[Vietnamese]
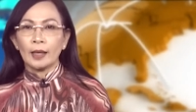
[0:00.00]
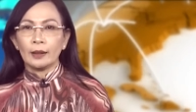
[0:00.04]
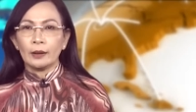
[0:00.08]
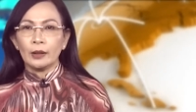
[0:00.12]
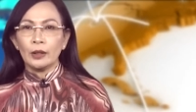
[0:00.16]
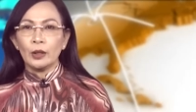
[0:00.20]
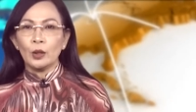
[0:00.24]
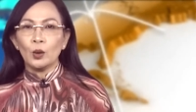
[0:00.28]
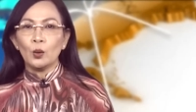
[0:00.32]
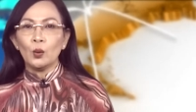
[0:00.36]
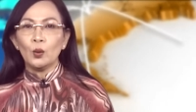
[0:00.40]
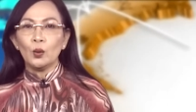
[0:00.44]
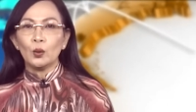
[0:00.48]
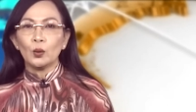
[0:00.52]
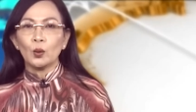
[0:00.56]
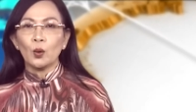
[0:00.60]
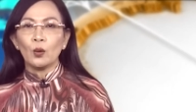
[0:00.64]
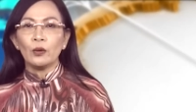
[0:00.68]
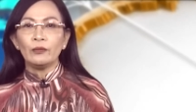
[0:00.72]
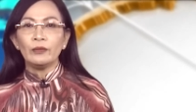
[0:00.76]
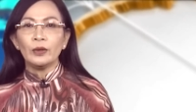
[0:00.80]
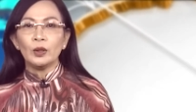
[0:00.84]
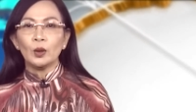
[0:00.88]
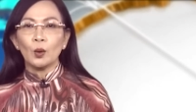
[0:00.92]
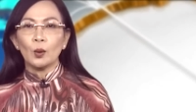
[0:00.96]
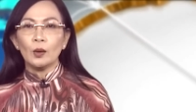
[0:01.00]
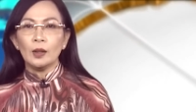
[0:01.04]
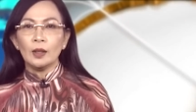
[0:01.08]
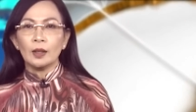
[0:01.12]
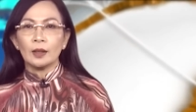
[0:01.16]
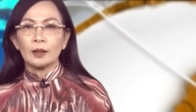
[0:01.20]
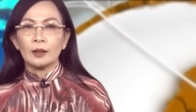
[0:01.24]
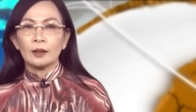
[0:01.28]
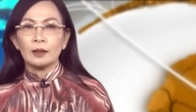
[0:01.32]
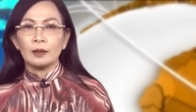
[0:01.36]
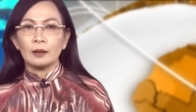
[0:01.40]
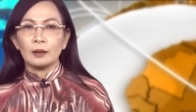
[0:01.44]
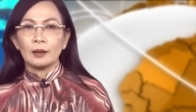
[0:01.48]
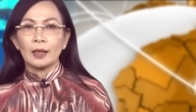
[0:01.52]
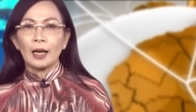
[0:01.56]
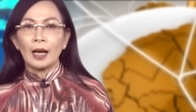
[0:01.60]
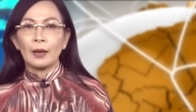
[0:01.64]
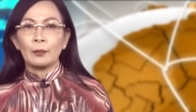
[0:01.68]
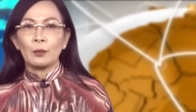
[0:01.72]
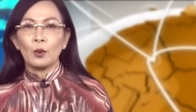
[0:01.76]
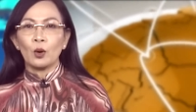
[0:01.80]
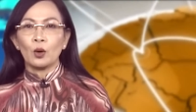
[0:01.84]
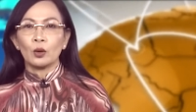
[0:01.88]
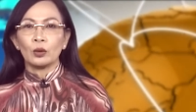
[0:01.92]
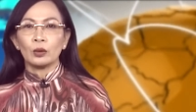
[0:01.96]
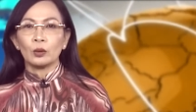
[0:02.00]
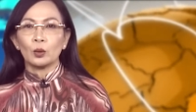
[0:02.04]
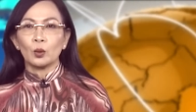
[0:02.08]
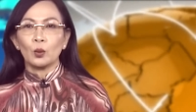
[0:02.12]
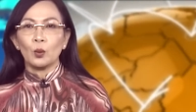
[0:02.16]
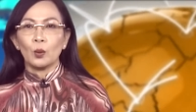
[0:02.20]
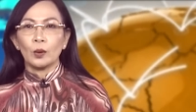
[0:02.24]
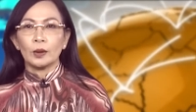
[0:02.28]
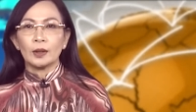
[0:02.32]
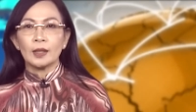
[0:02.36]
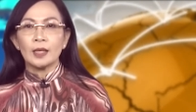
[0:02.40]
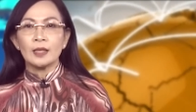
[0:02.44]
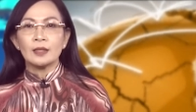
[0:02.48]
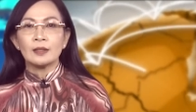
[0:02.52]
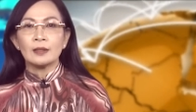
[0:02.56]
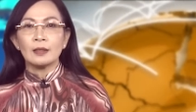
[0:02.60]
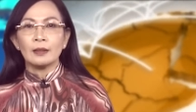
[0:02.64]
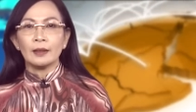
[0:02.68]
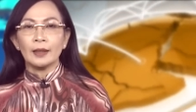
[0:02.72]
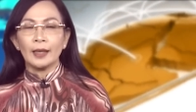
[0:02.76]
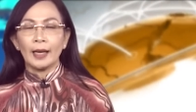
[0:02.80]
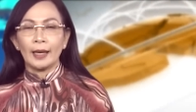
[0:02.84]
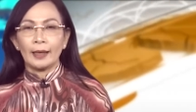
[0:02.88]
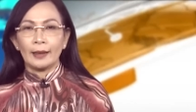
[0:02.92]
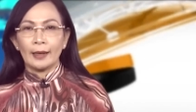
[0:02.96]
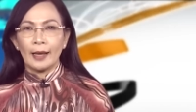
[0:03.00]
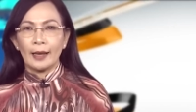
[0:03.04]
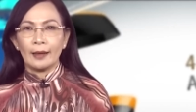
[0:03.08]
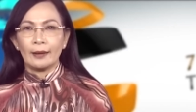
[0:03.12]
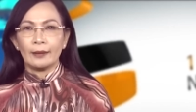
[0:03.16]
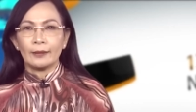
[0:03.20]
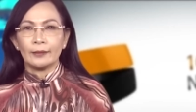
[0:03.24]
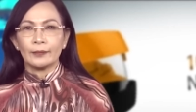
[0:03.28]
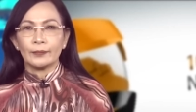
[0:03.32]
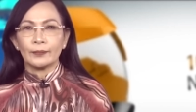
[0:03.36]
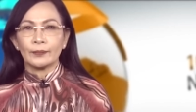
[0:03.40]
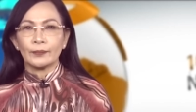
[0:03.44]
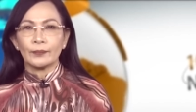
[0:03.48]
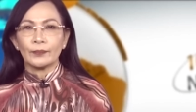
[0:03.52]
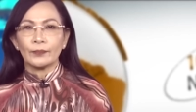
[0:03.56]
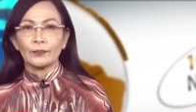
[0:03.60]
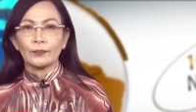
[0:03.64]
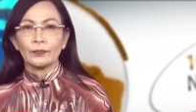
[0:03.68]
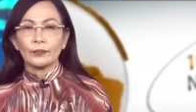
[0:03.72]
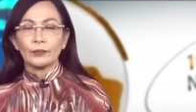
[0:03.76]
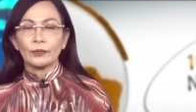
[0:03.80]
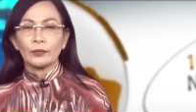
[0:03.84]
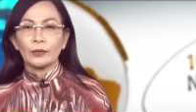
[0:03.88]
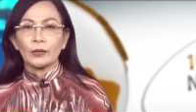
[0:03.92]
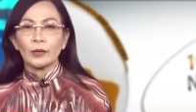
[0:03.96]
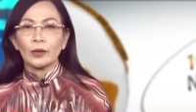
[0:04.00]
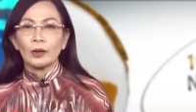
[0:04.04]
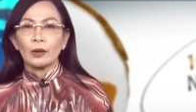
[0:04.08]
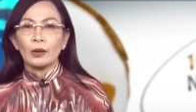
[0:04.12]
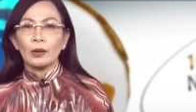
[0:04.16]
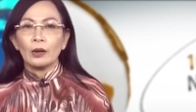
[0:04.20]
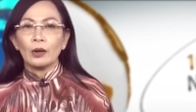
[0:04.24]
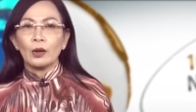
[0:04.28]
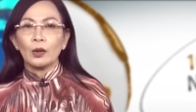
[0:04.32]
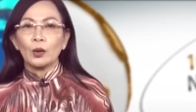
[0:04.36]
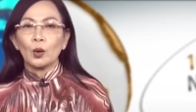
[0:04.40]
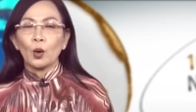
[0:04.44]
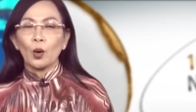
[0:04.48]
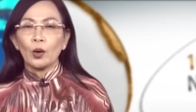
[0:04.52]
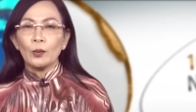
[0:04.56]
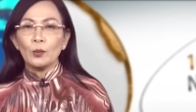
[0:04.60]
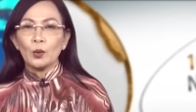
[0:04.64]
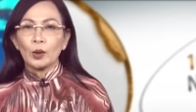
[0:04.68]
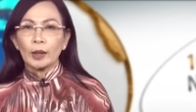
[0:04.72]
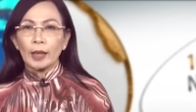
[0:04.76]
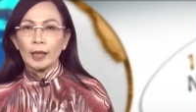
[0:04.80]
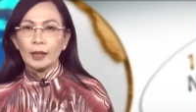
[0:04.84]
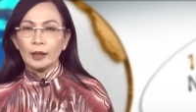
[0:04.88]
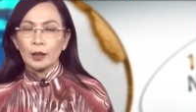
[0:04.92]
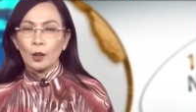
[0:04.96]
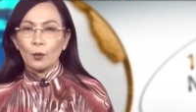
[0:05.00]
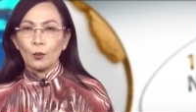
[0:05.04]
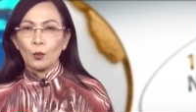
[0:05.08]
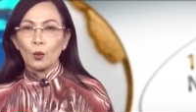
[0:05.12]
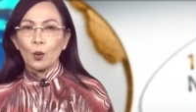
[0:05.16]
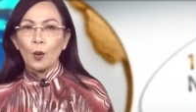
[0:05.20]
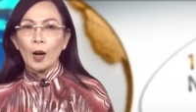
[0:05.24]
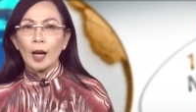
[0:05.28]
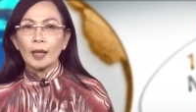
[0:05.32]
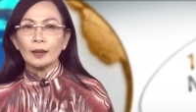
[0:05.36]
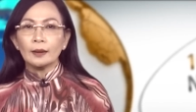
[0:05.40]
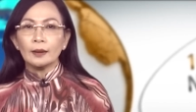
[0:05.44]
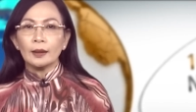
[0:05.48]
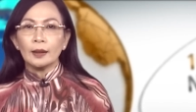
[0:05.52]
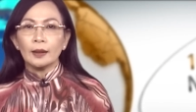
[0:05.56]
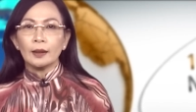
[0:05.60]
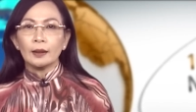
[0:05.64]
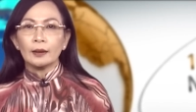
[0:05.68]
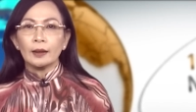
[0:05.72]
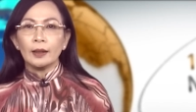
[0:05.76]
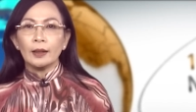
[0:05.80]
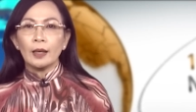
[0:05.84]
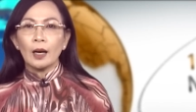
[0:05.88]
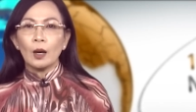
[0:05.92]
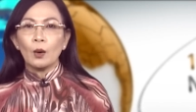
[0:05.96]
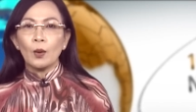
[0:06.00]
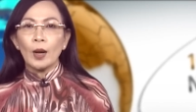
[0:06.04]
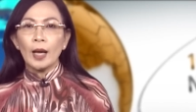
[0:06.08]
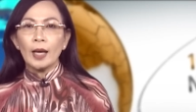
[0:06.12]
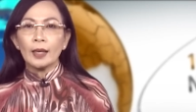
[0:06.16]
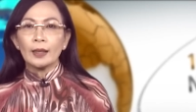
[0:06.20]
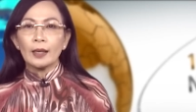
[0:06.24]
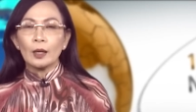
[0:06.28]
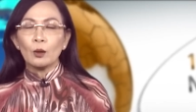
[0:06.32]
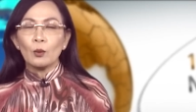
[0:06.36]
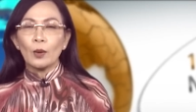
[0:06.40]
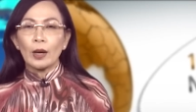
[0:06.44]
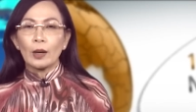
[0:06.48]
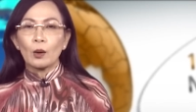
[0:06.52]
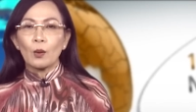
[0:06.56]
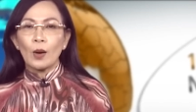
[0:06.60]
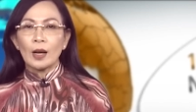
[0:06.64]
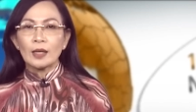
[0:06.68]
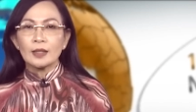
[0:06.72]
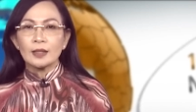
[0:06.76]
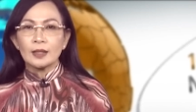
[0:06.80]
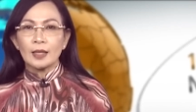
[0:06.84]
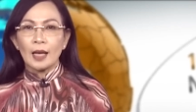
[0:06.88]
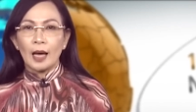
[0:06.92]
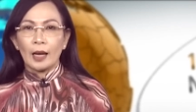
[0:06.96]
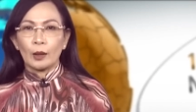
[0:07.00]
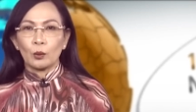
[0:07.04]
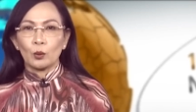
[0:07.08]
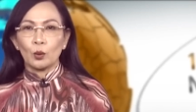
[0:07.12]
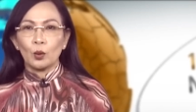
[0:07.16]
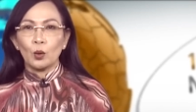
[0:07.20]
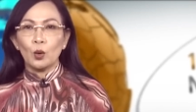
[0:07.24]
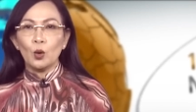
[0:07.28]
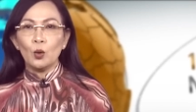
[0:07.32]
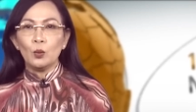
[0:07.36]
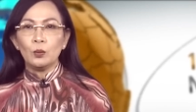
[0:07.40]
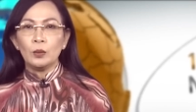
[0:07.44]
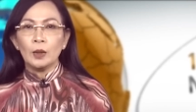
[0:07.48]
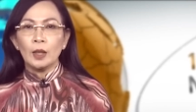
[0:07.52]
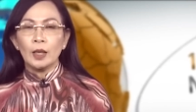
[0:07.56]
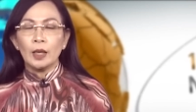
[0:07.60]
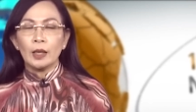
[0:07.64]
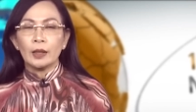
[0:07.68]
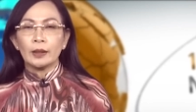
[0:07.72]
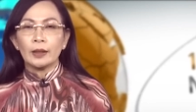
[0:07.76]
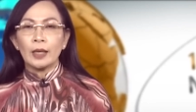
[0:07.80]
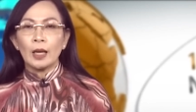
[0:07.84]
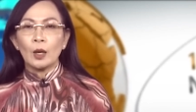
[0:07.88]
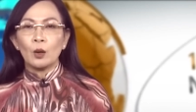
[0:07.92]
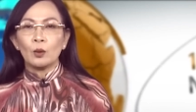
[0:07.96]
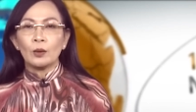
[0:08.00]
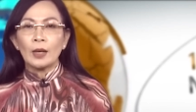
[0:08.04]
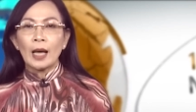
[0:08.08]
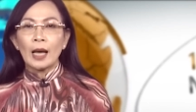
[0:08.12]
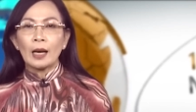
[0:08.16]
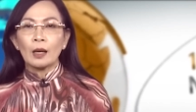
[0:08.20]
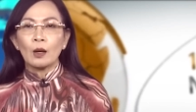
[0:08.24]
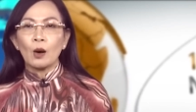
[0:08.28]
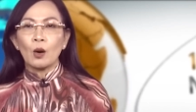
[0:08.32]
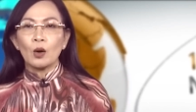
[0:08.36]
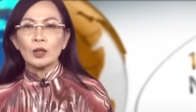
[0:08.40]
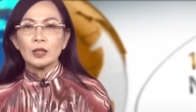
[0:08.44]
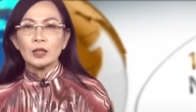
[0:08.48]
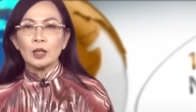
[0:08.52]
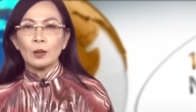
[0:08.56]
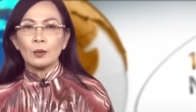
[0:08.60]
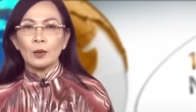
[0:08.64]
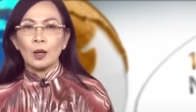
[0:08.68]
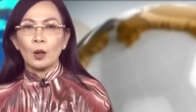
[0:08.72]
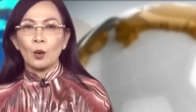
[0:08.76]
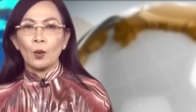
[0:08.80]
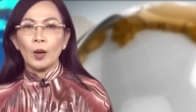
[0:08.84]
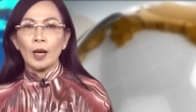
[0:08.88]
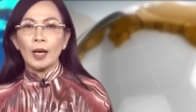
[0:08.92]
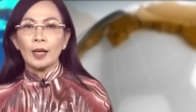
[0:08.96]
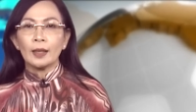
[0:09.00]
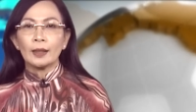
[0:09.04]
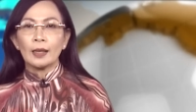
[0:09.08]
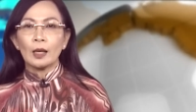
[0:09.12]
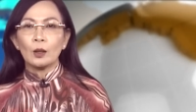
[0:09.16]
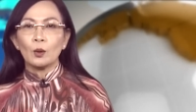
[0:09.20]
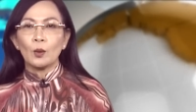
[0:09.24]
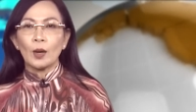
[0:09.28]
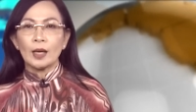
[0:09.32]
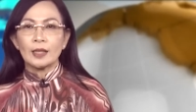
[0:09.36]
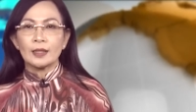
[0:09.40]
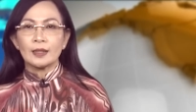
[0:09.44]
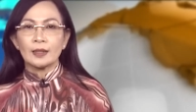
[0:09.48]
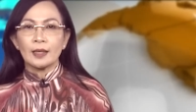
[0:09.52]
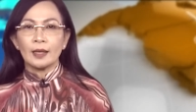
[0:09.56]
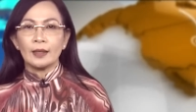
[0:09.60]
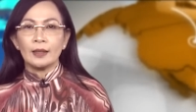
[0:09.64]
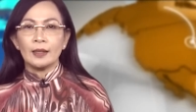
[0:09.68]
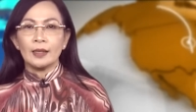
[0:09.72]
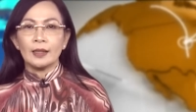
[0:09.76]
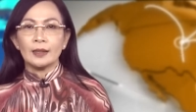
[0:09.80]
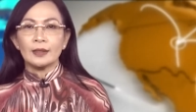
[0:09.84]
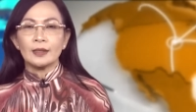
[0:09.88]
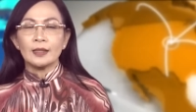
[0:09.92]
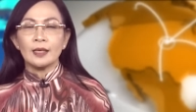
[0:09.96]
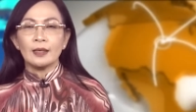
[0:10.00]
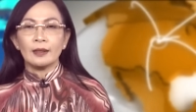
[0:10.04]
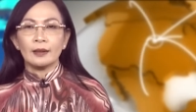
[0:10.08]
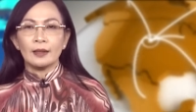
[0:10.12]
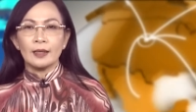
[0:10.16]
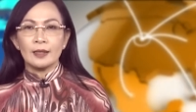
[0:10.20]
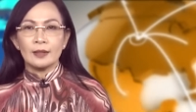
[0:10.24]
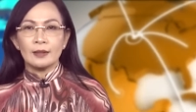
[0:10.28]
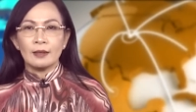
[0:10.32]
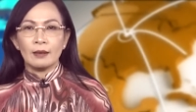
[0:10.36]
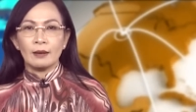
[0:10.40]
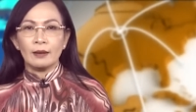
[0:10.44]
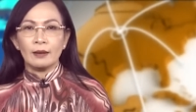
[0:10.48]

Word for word: thể thiếu đối với nỗ lực khử carbon của thế giới ngày nay. Nói một cách tổng quát, thì hầu hết các loại khoáng sản của Úc đều đang có trong hầu hết các loại xe điện trên thế